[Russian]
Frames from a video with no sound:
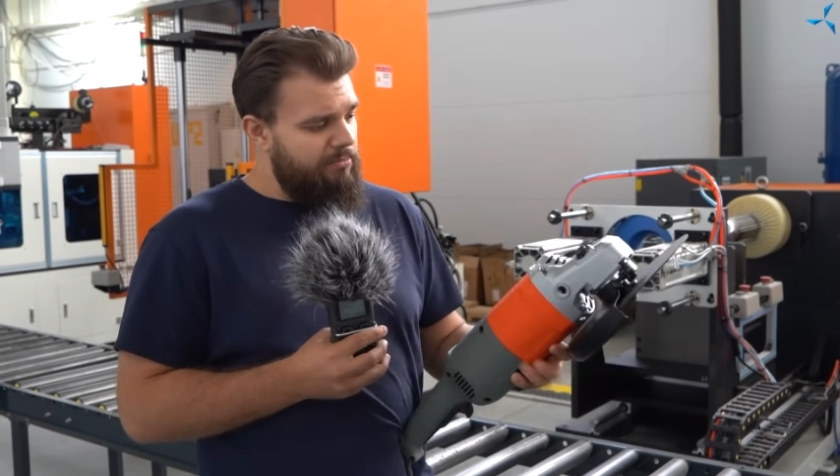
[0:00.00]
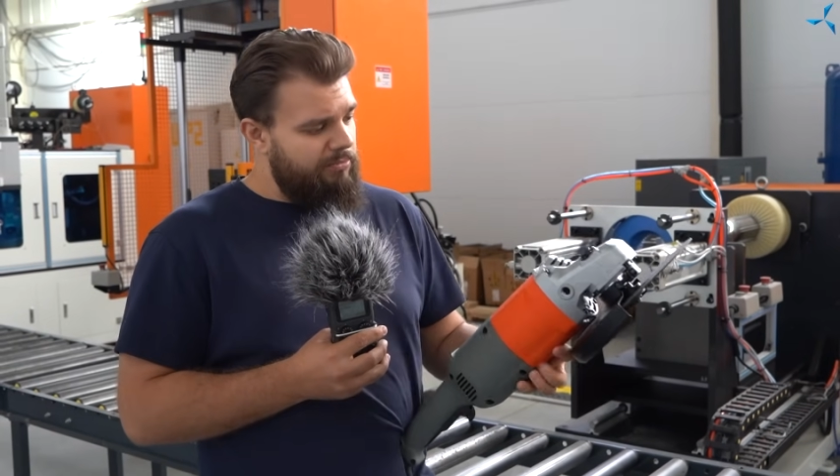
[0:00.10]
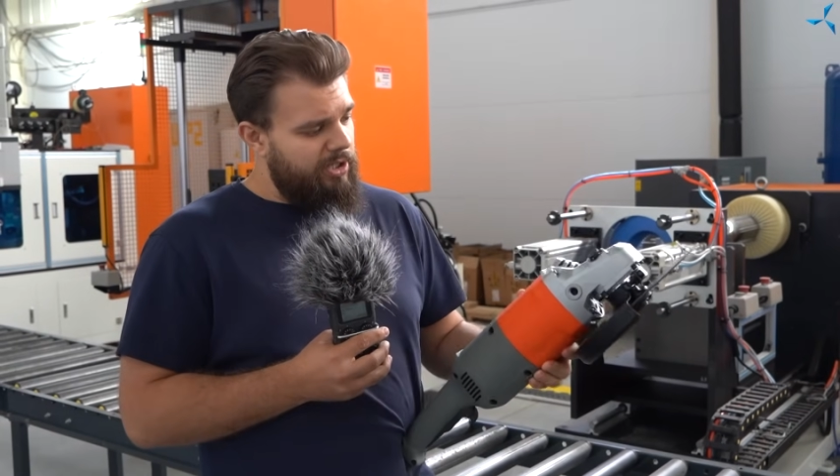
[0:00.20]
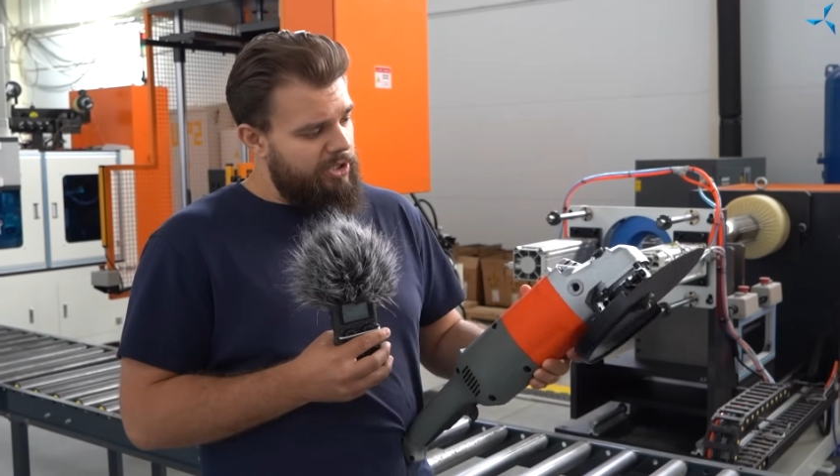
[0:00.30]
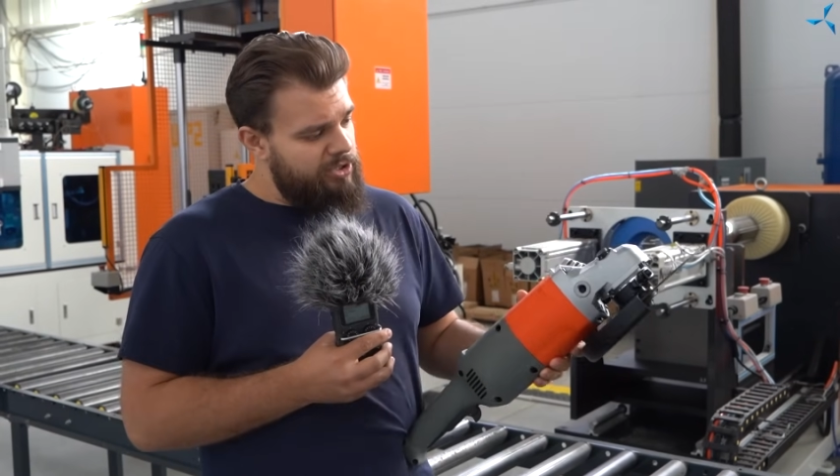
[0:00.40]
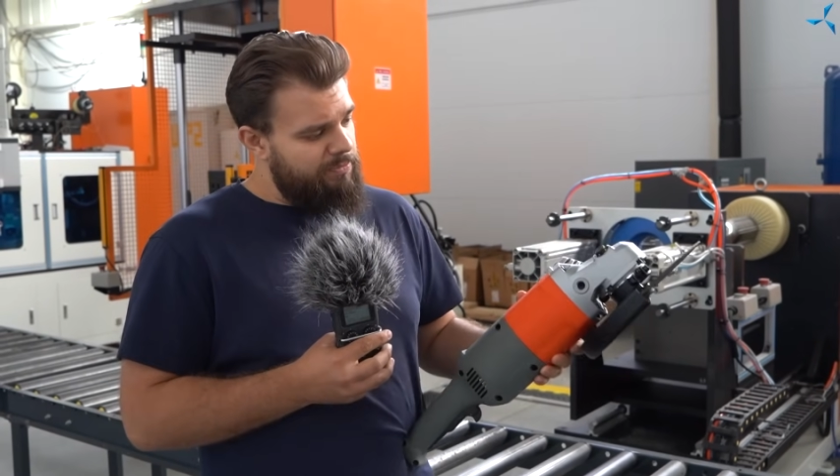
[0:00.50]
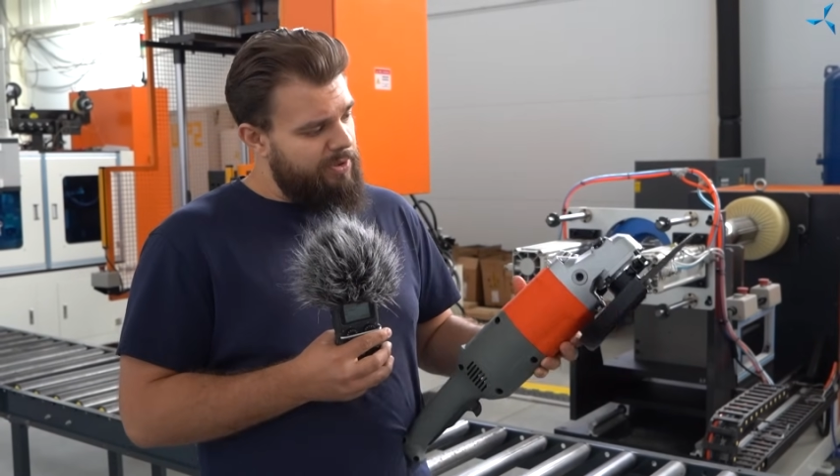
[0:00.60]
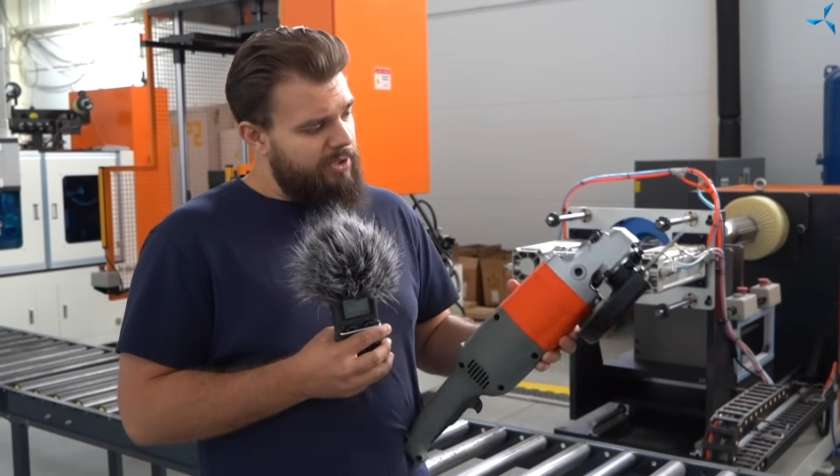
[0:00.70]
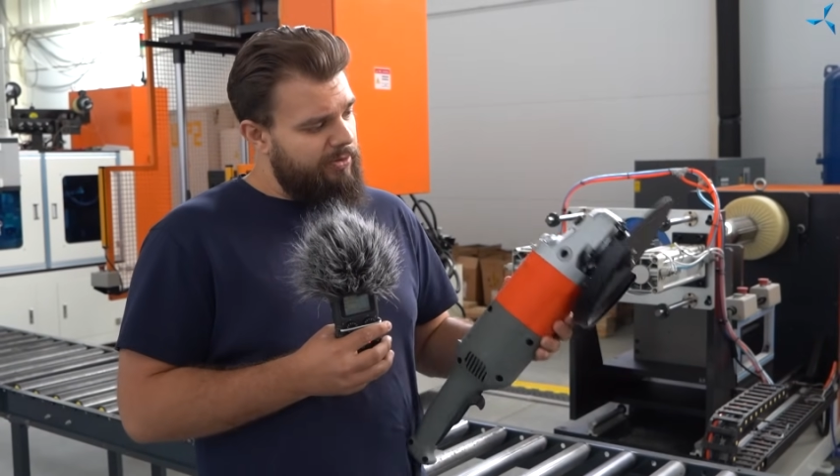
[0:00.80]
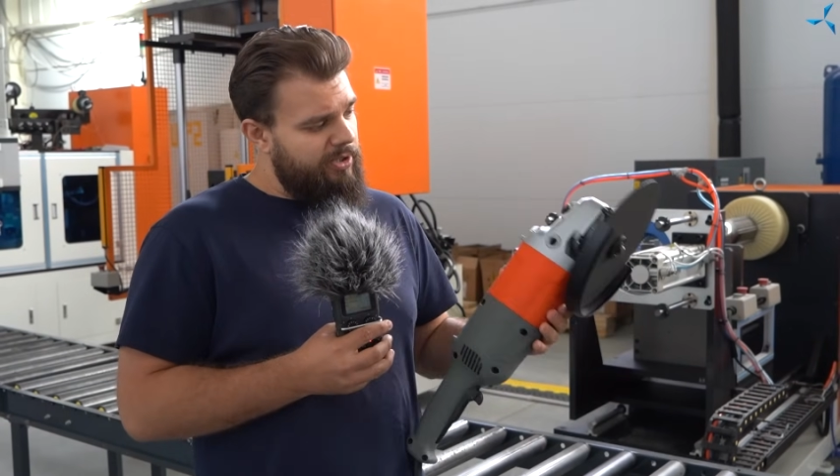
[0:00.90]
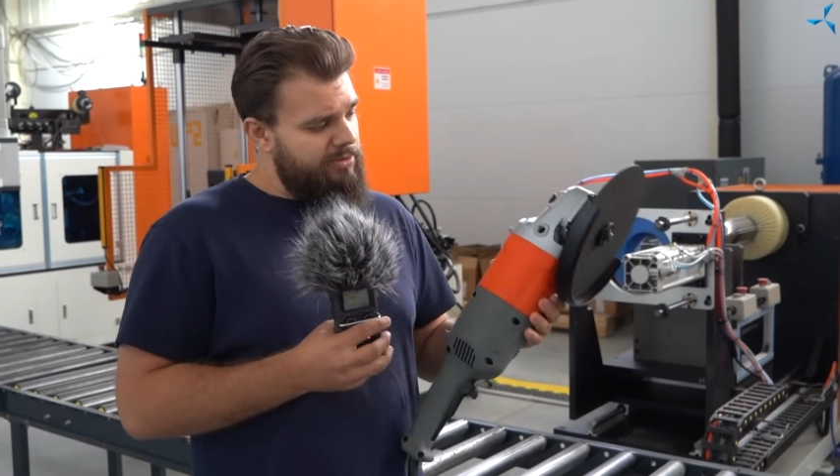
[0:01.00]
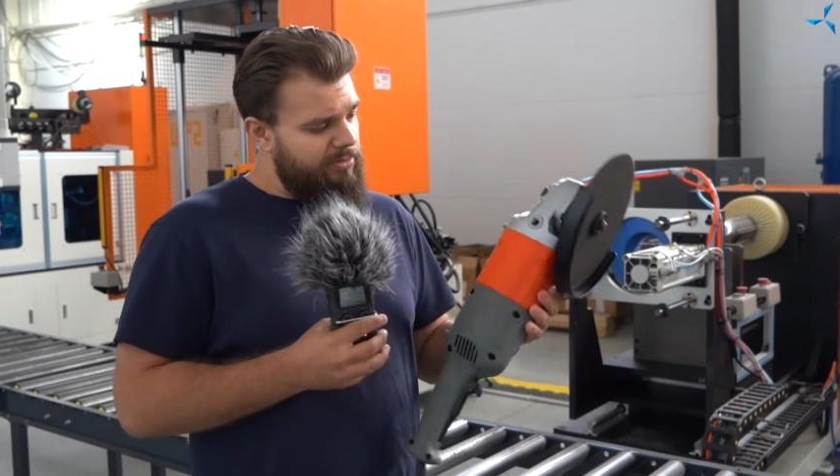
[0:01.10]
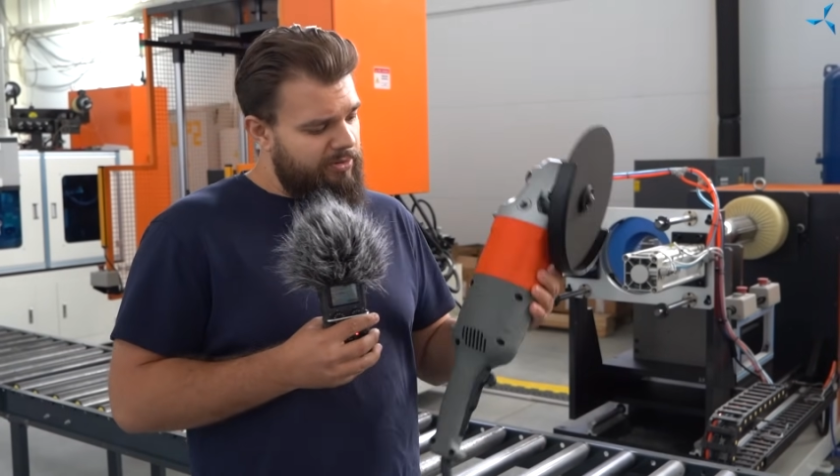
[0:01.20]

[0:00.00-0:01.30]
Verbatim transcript: мне кажется, первый раз мы